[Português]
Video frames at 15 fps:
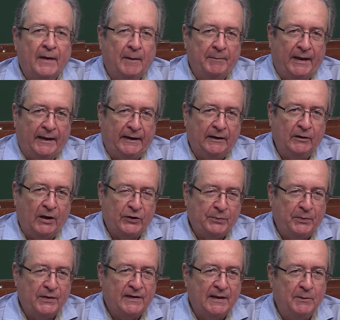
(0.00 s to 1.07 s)
para que nós
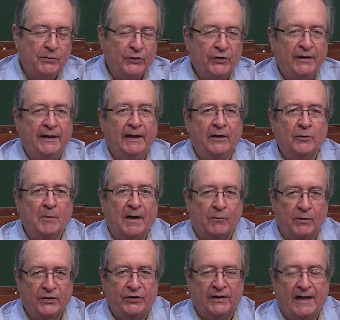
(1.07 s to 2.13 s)
possamos ter uma
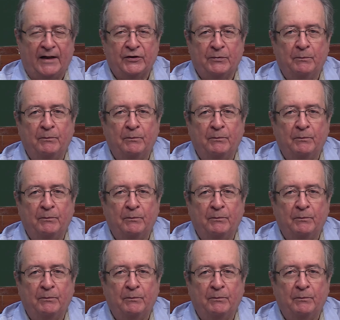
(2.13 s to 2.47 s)
quantidade